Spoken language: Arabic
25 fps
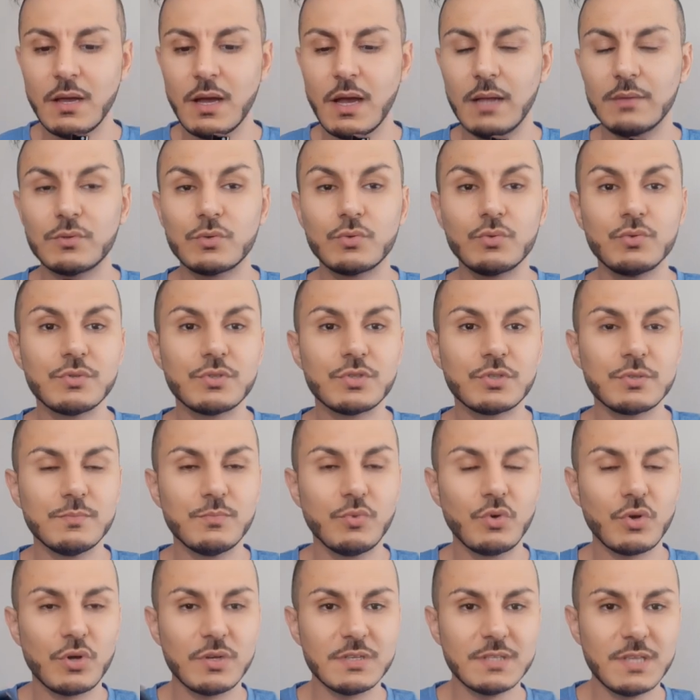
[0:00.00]
غتكونوا
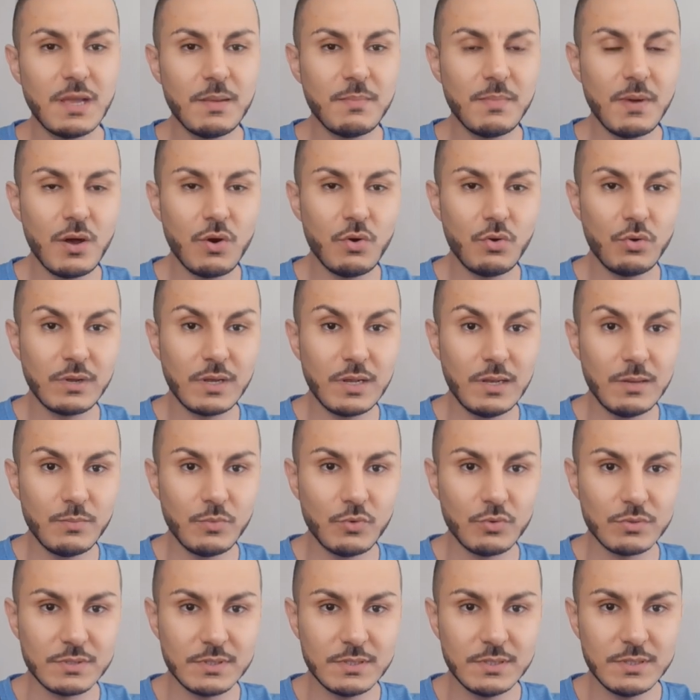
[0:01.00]
تشمو الخزامه
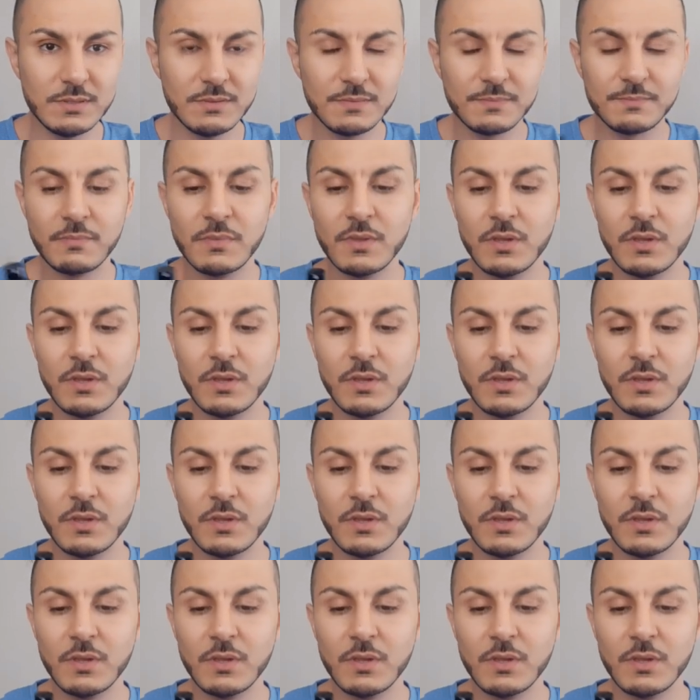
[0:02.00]
والكليمونتين